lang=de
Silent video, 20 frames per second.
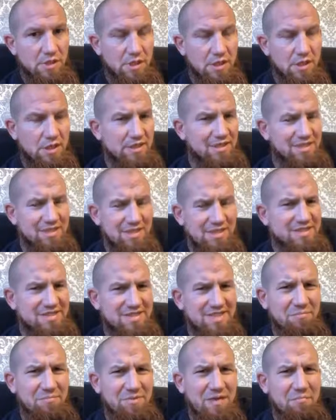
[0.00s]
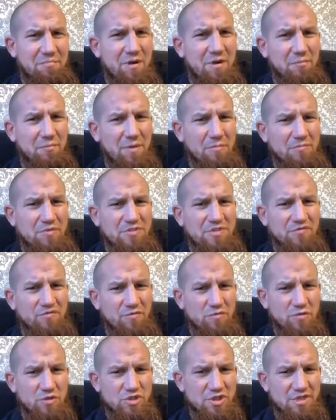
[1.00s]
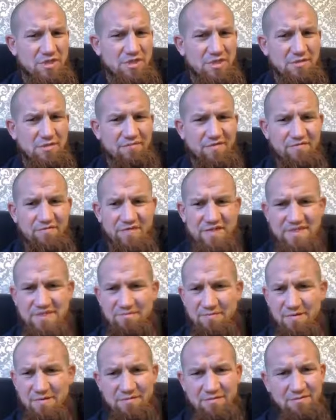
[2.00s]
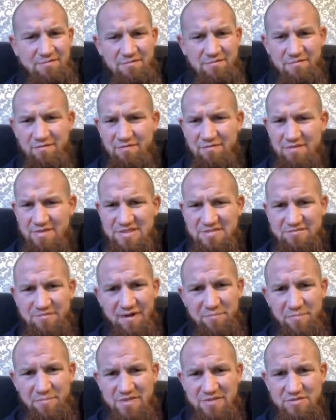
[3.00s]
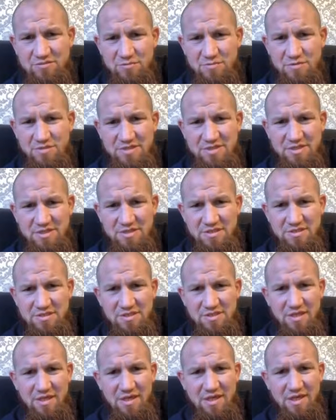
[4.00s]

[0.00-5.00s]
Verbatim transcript: Ja, es gibt immer, man muss ja vorstellen, wenn wir zwei, zwei Personen sind,